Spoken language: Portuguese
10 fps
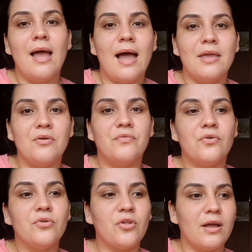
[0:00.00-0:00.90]
Aí eu
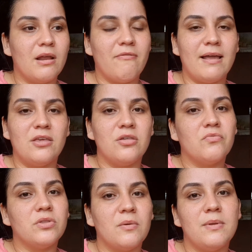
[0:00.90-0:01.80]
vou só gravar aqui, já
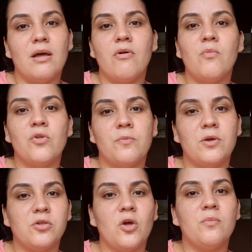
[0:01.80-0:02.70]
vou terminar o almoço
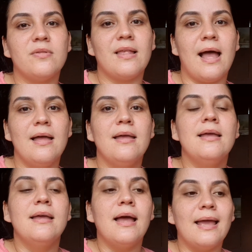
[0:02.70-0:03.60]
pra gente almoçar.
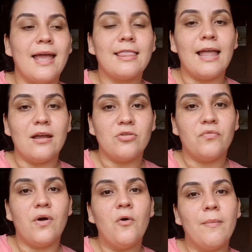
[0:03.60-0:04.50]
Aí à tarde eu
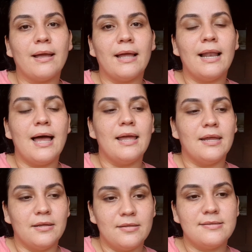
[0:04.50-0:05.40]
vou arrumar aquela
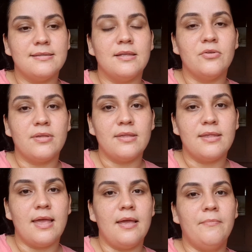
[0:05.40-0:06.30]
área. Se Deus
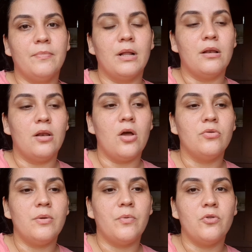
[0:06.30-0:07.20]
quiser,
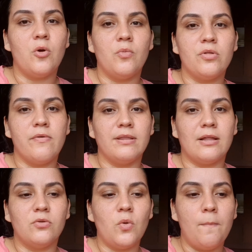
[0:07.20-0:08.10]
logo depois do almoço vai
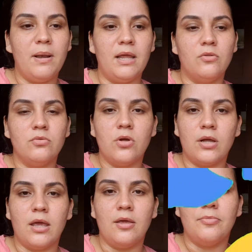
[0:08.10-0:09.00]
estar tá tudo clean, tudo ok.